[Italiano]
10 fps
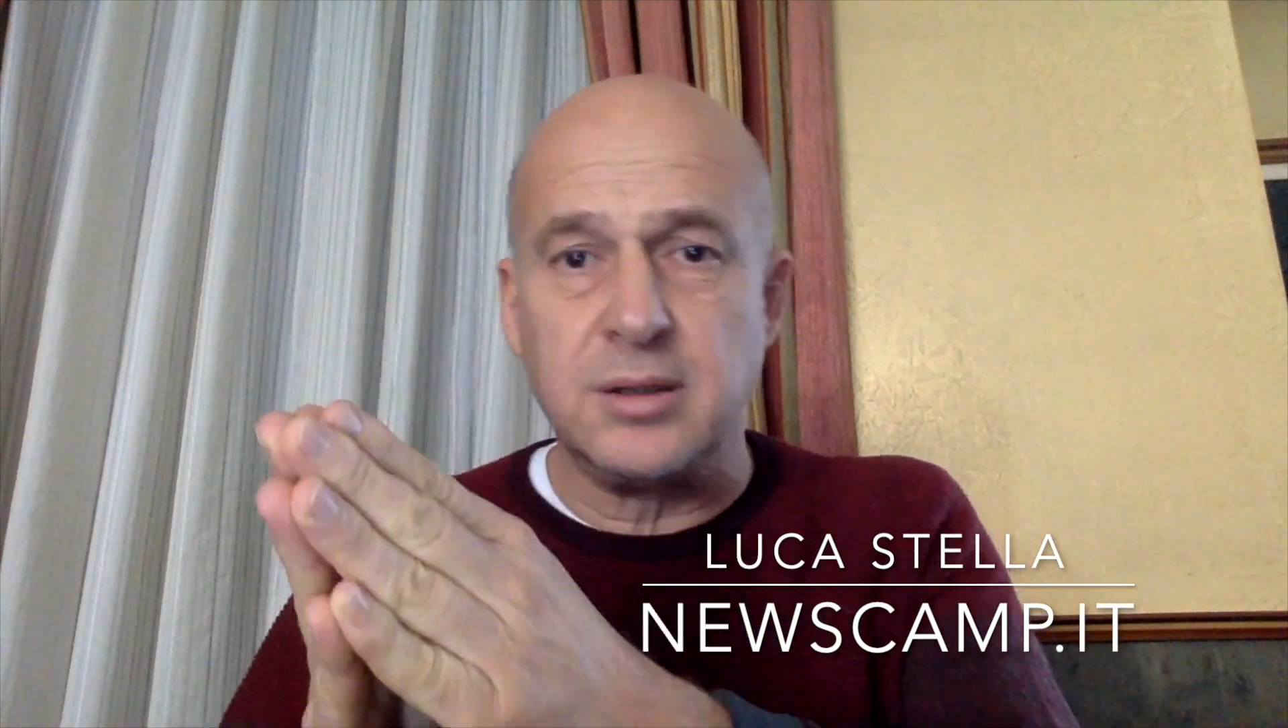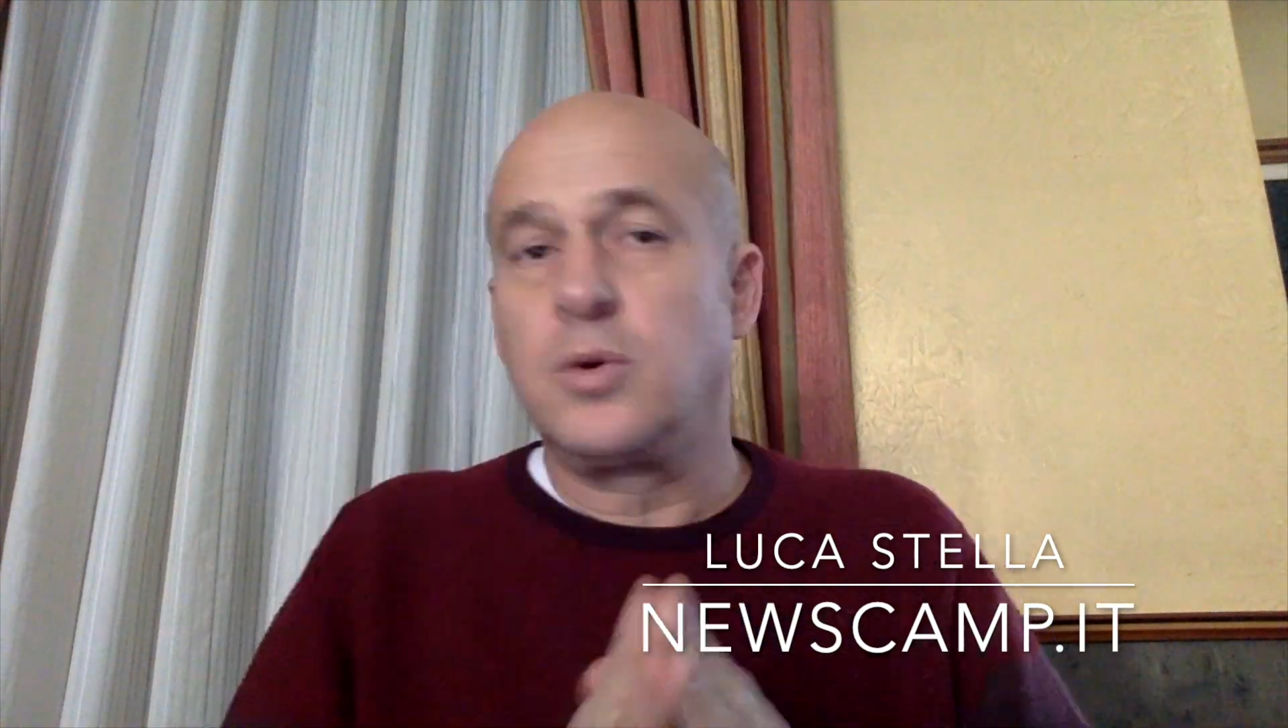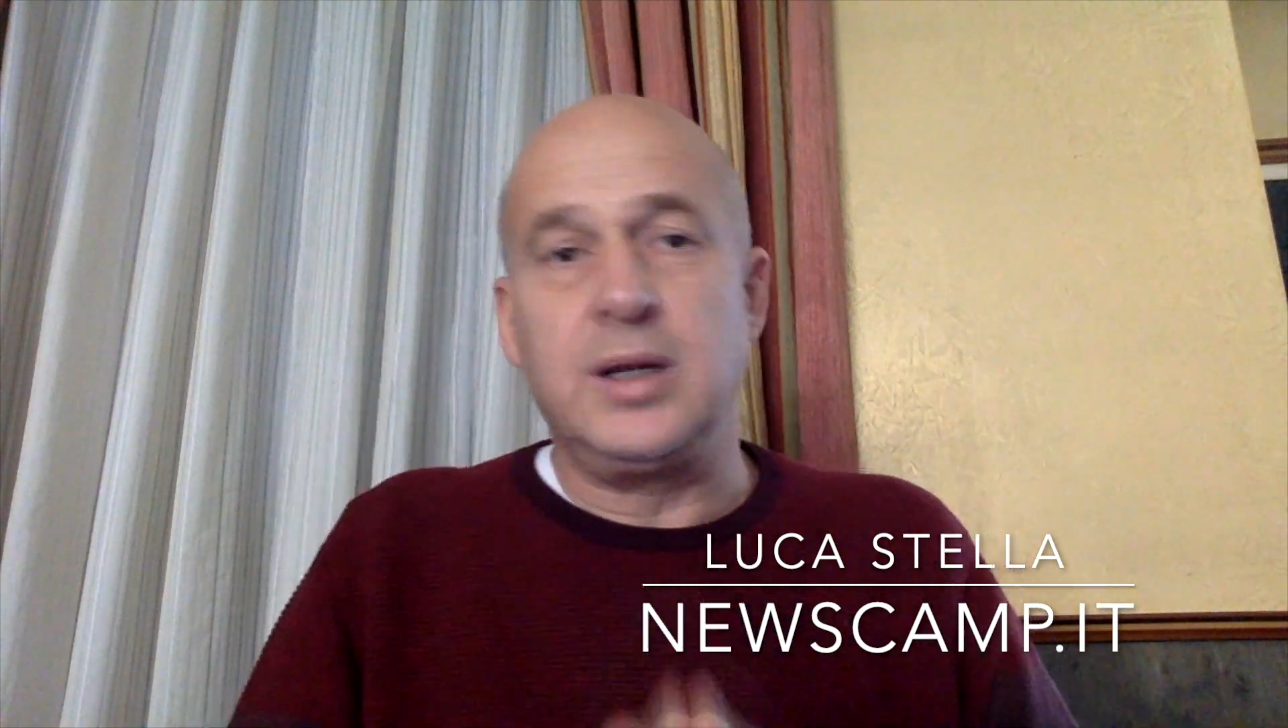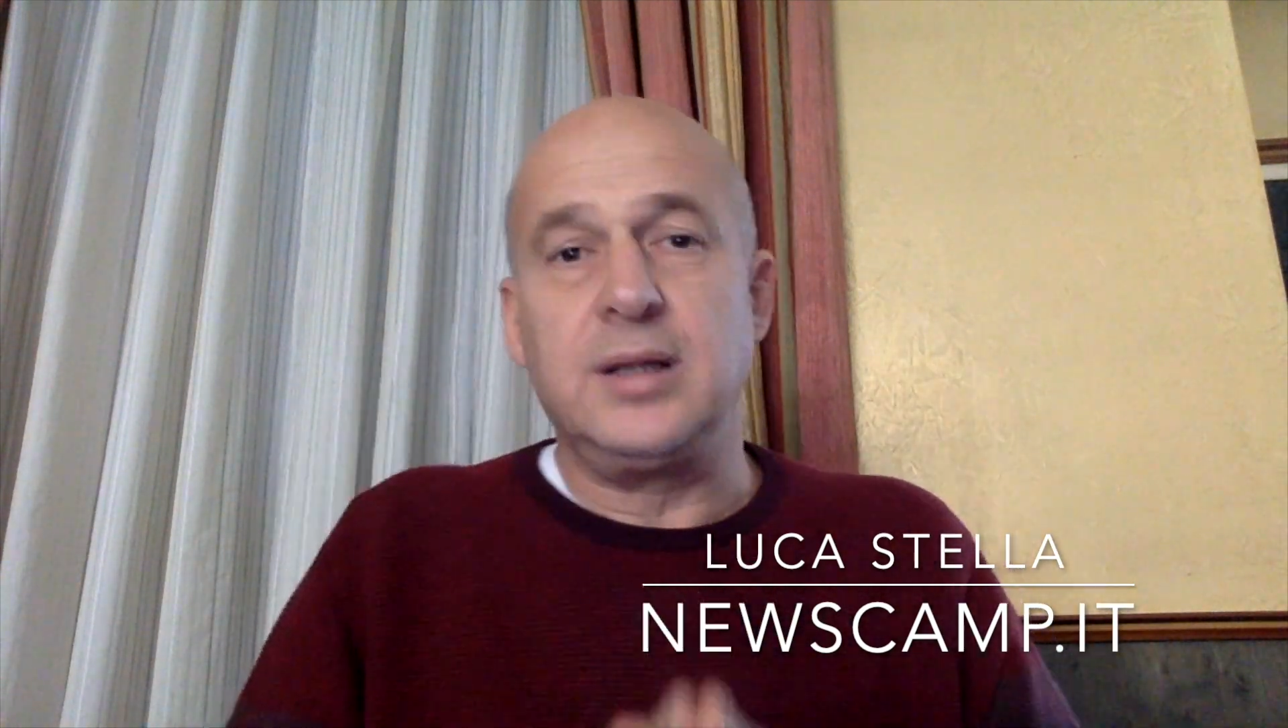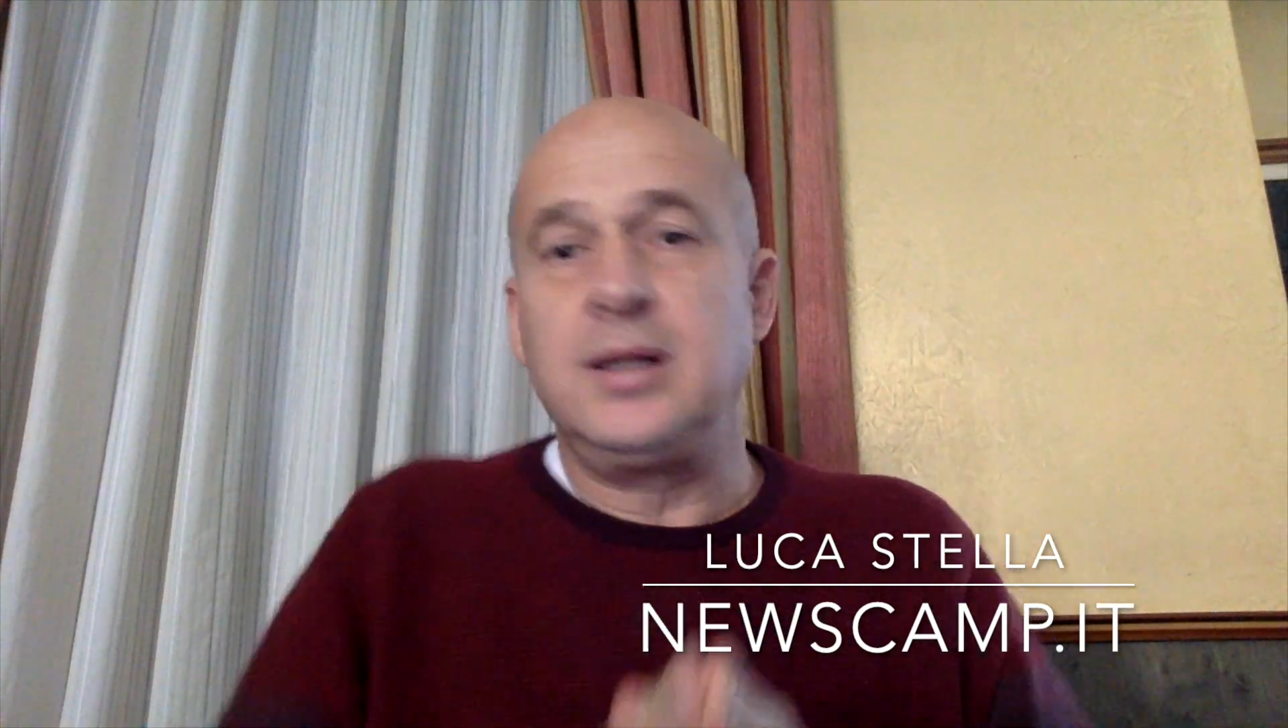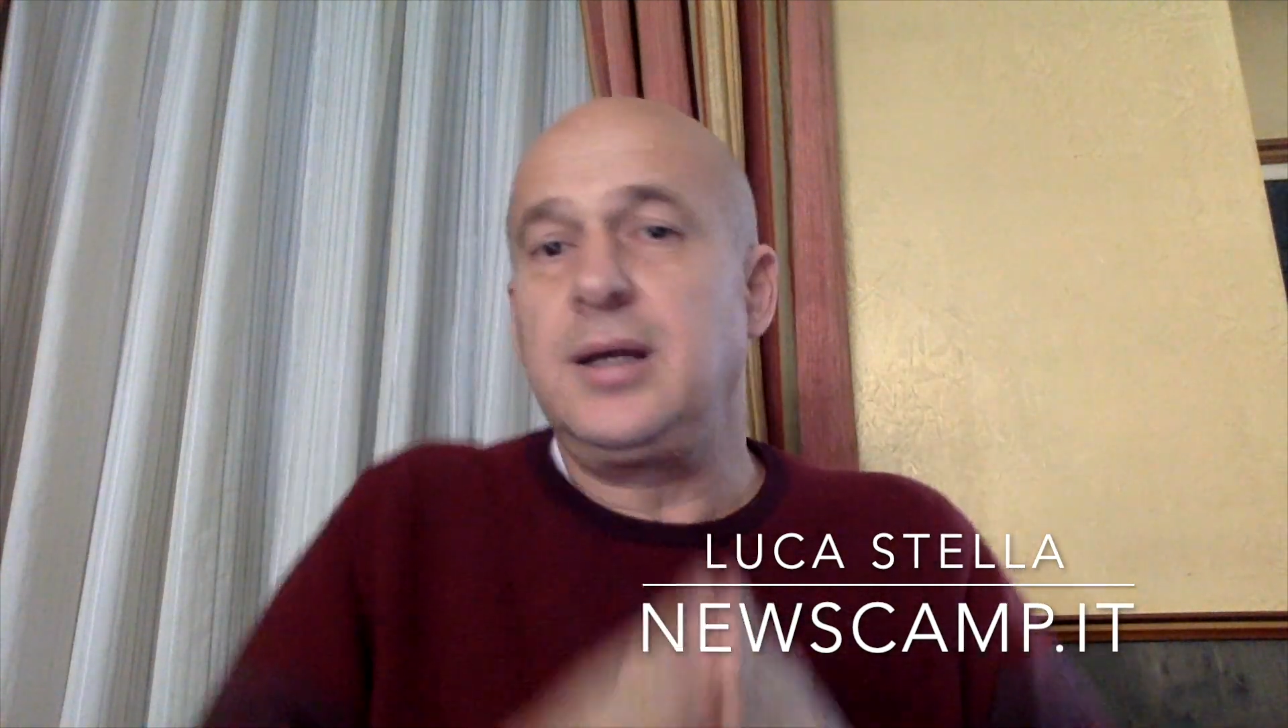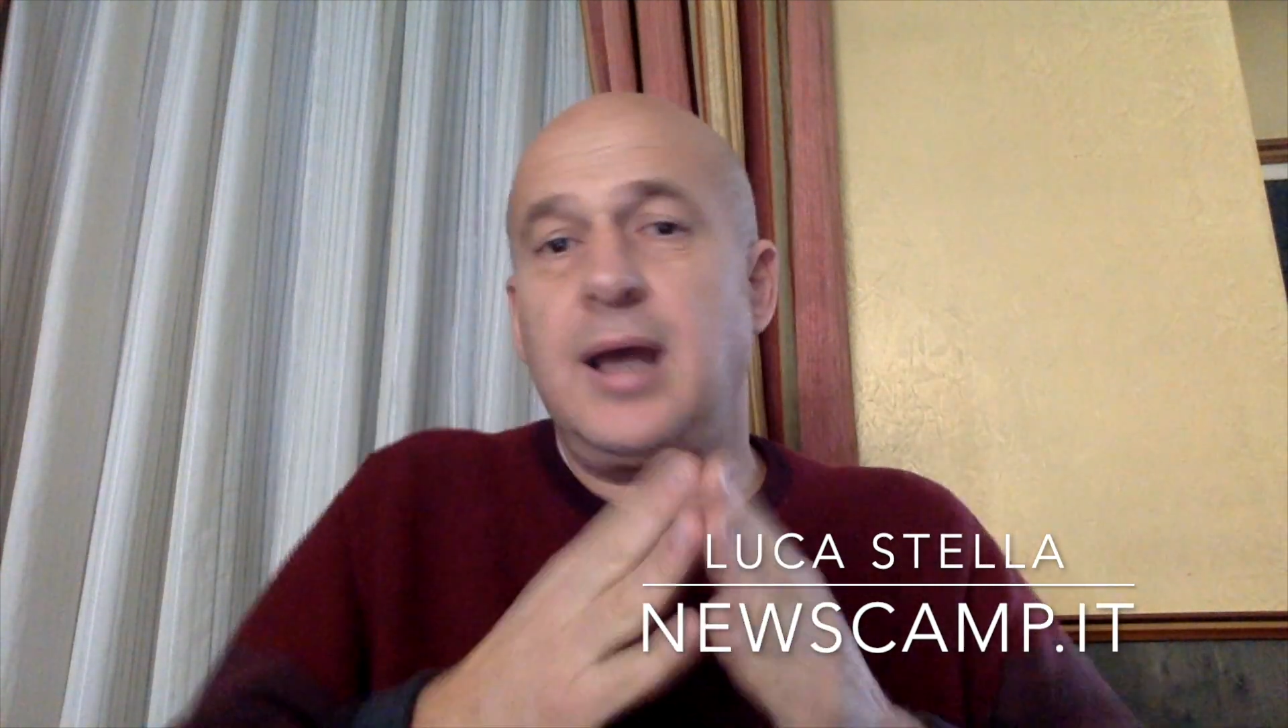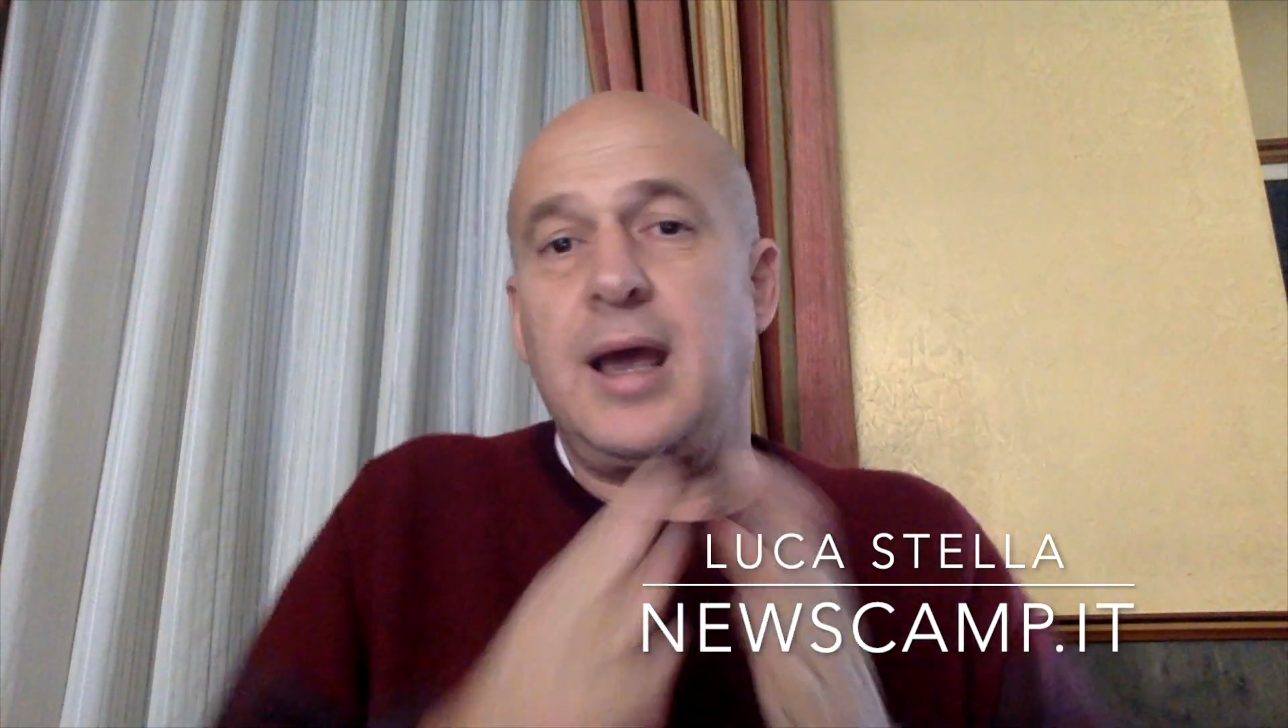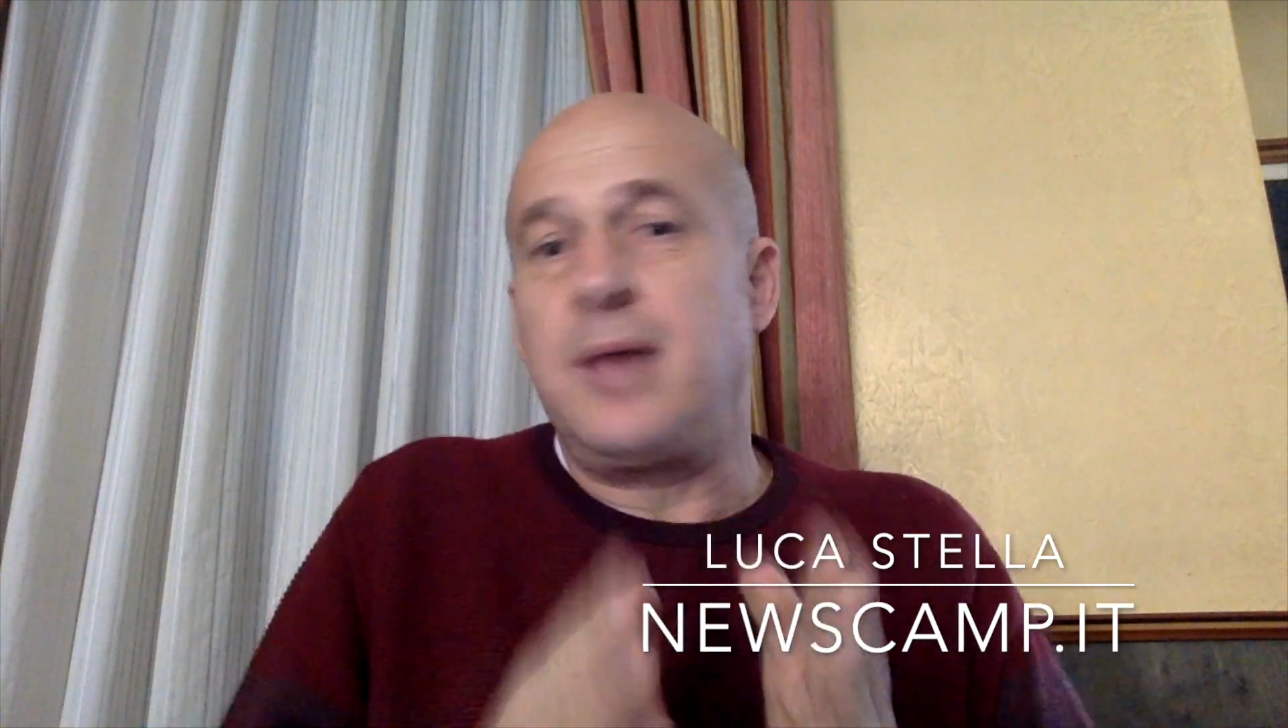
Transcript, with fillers: quindi è